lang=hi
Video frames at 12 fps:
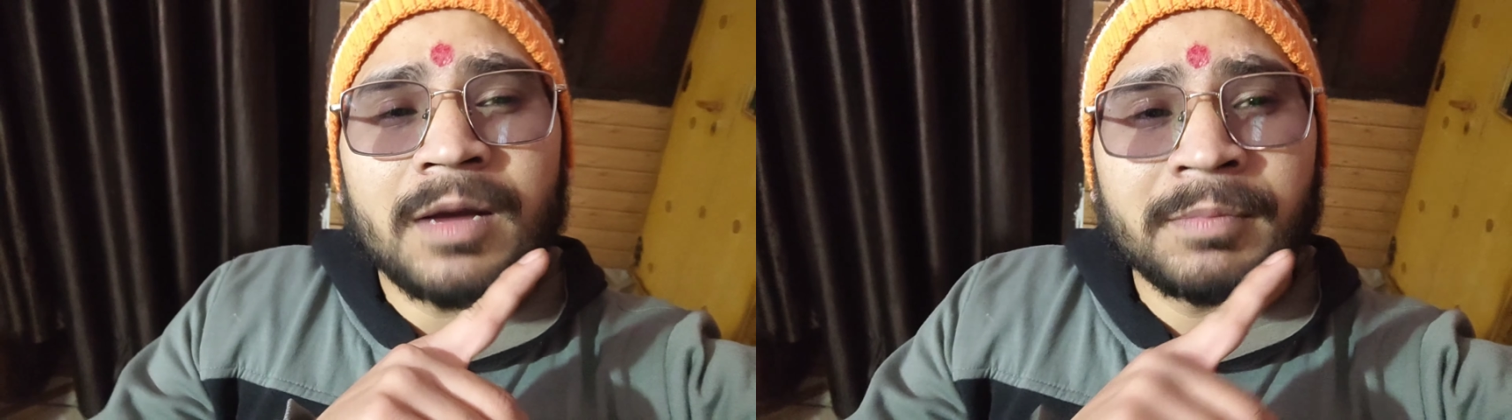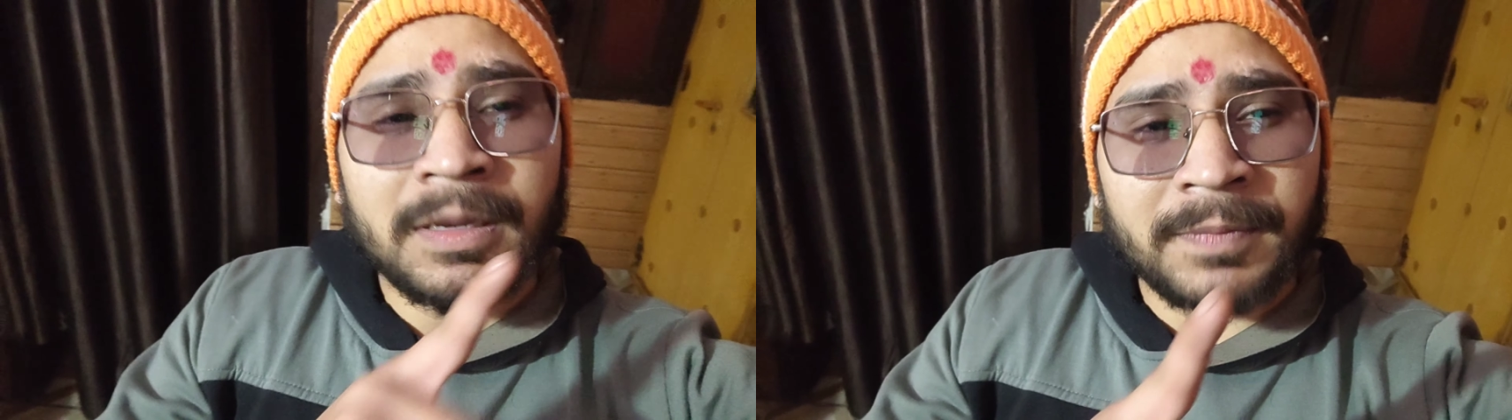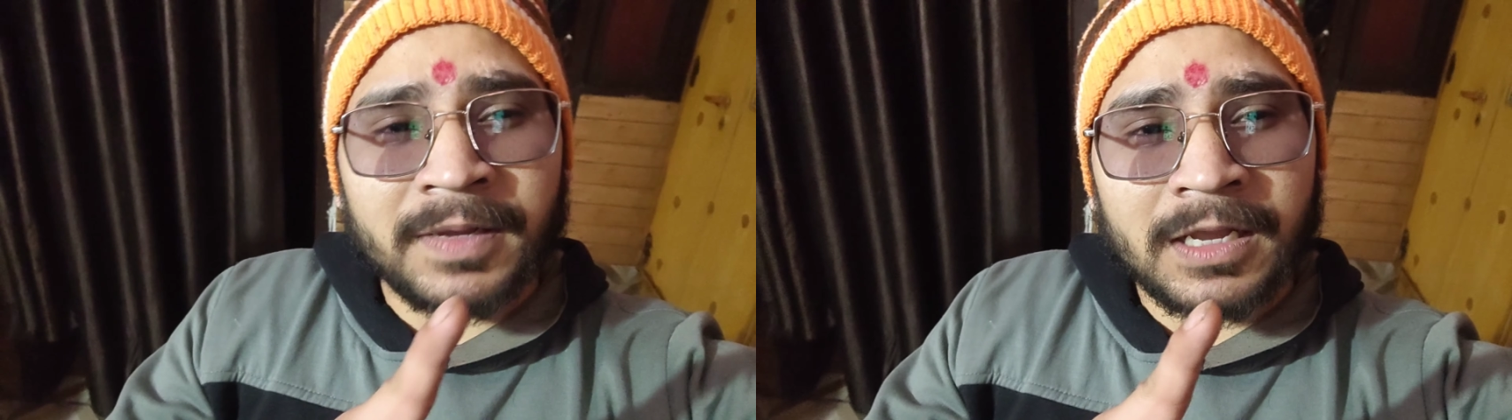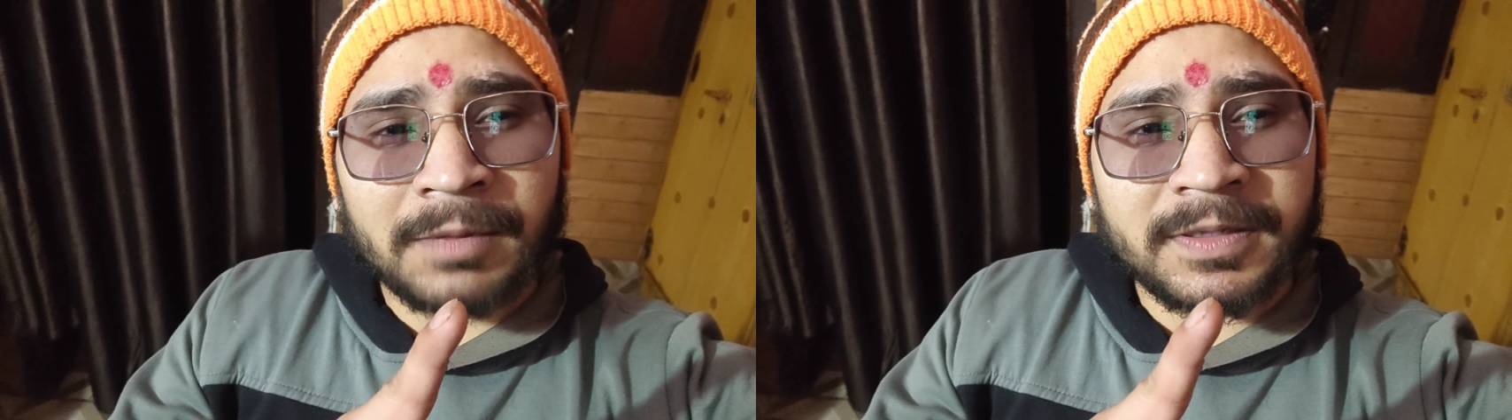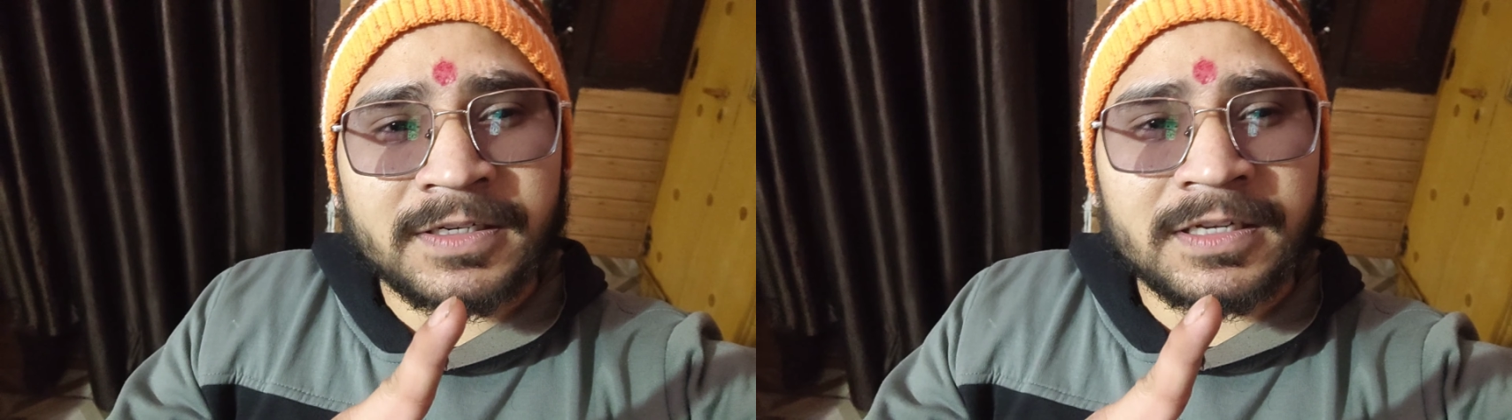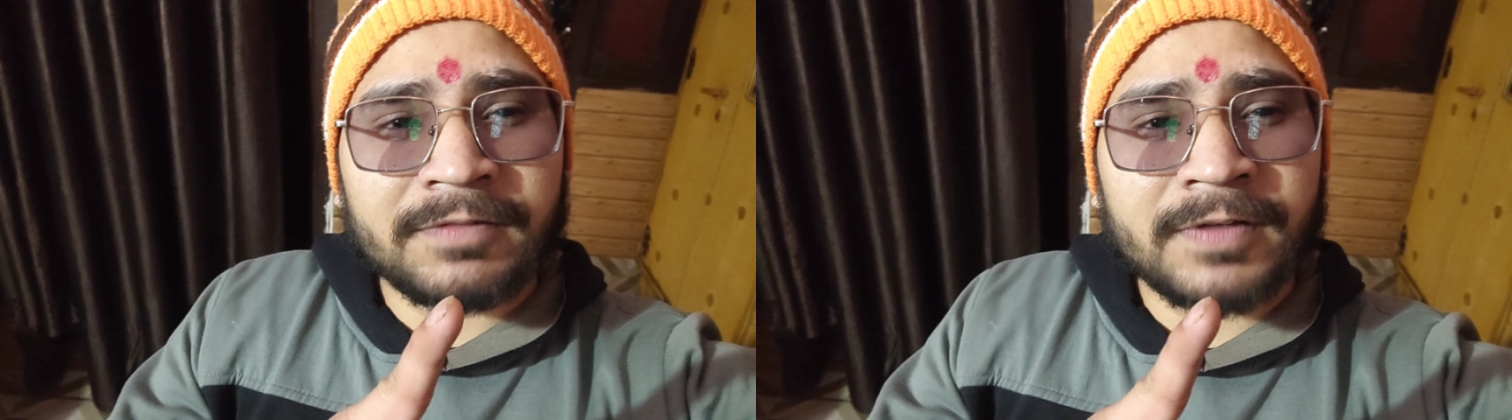हमने अपने घर
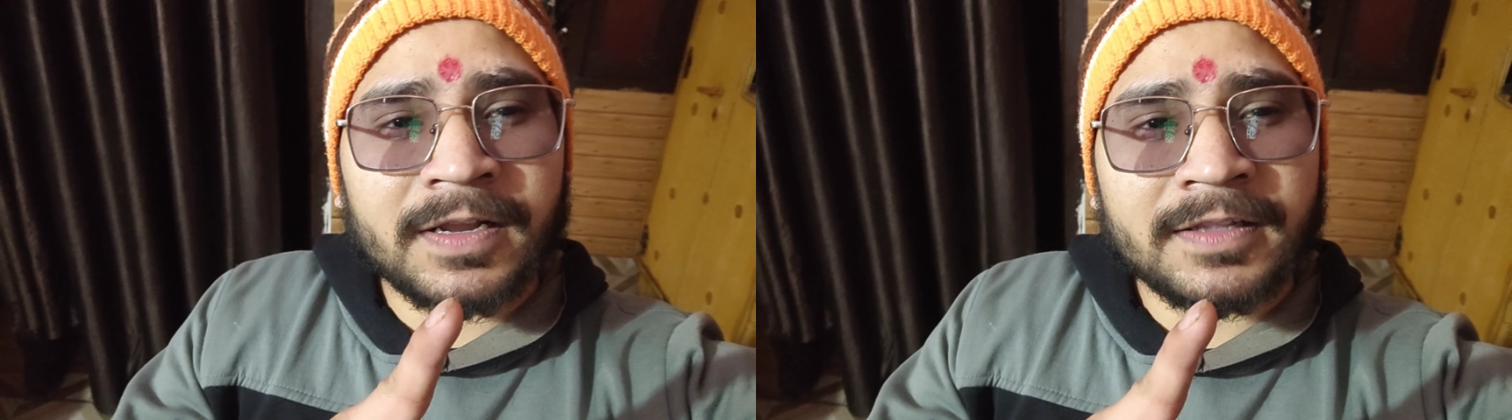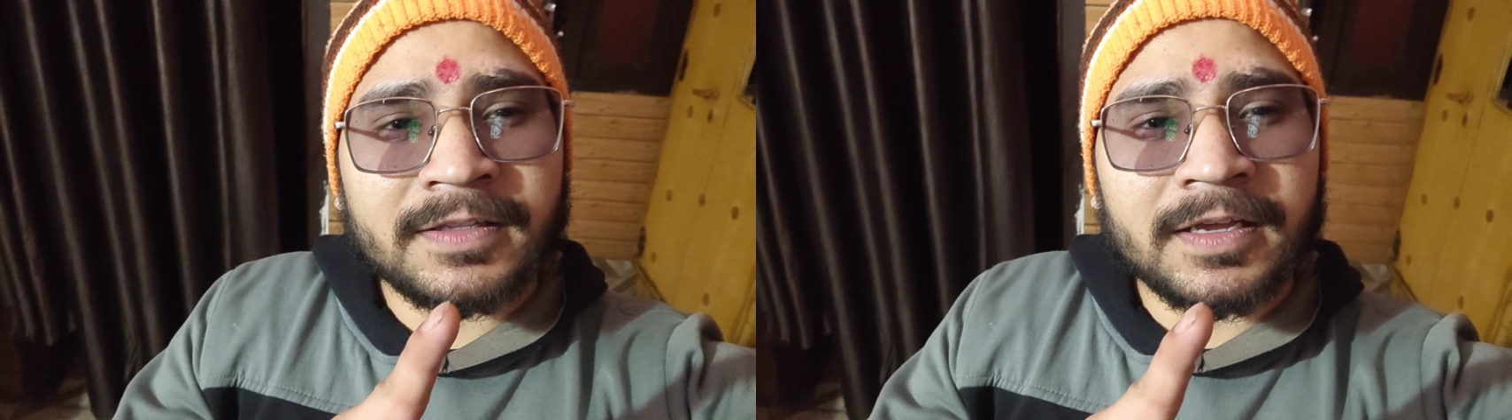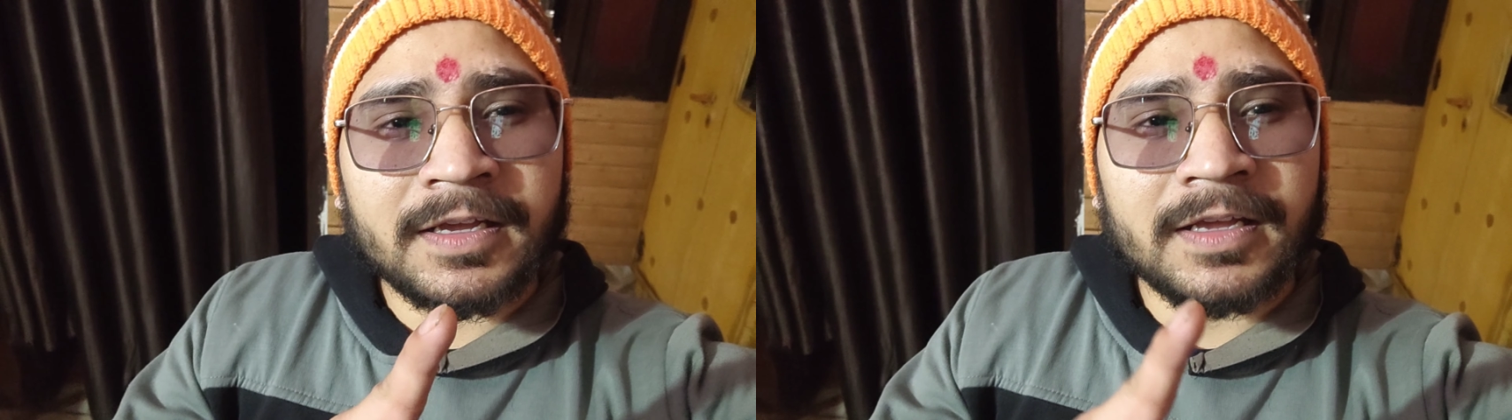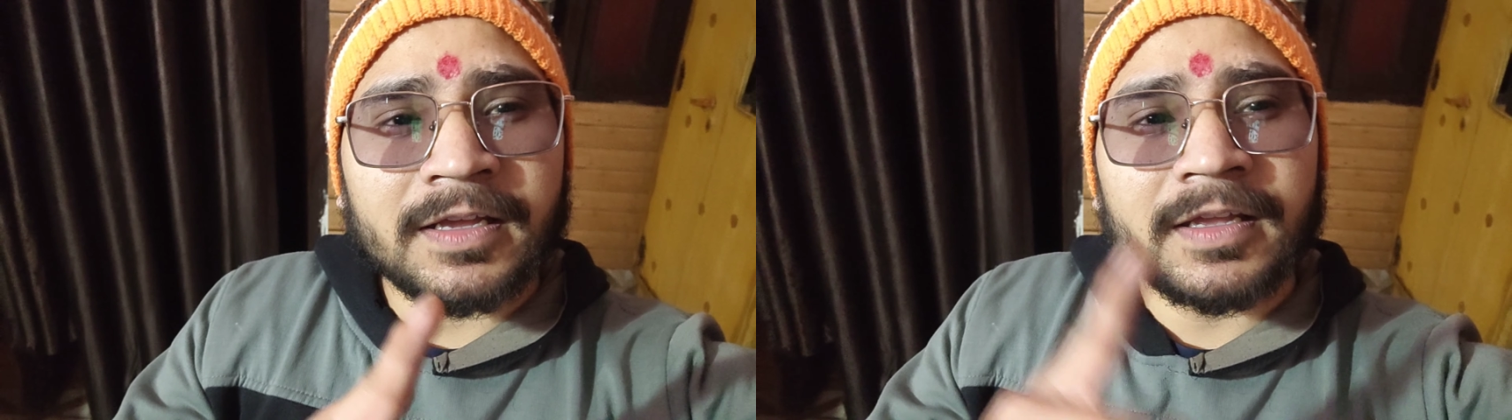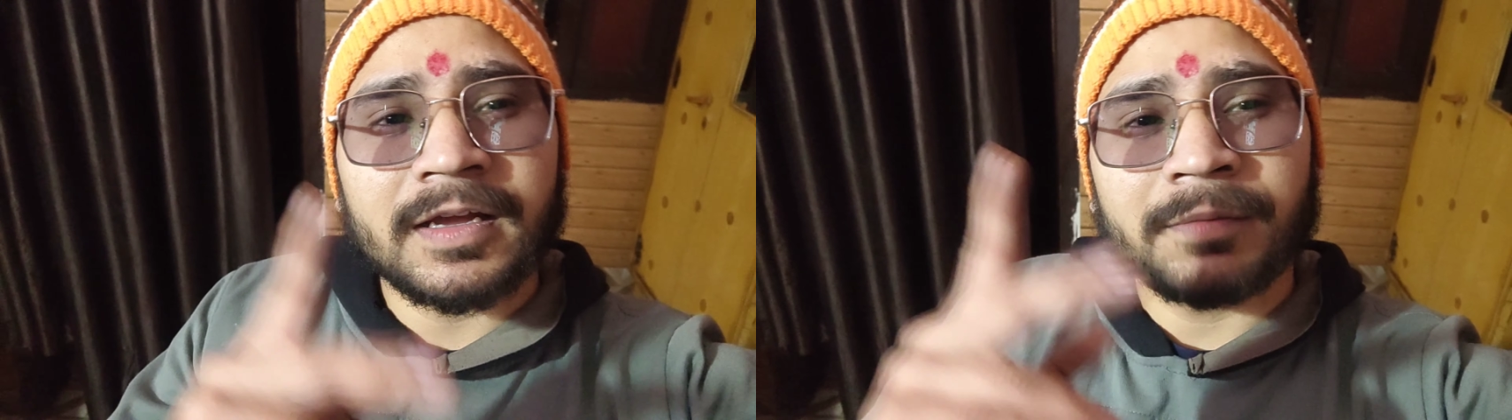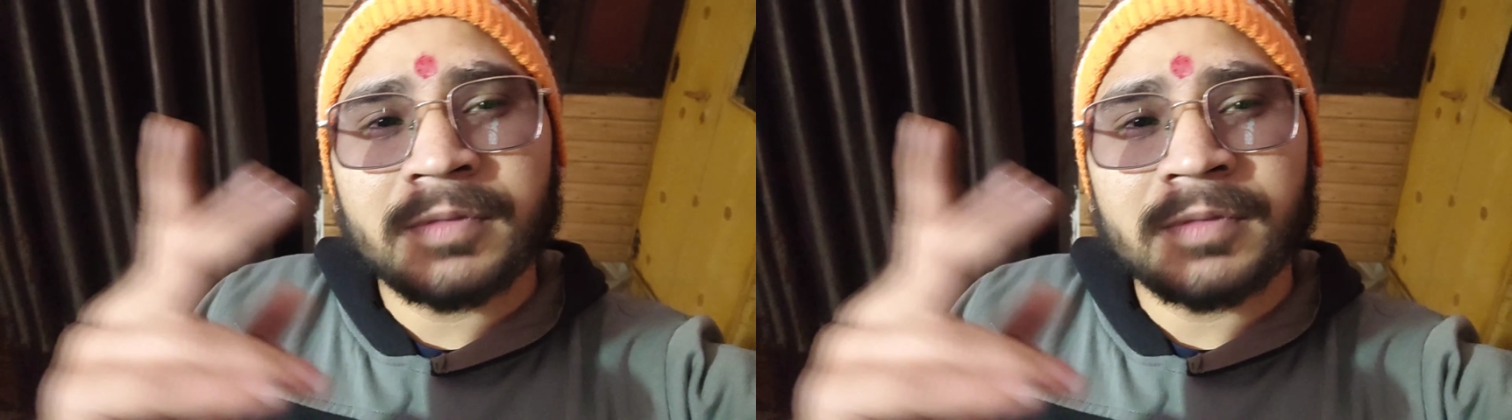पे झंडा फहरा दिया है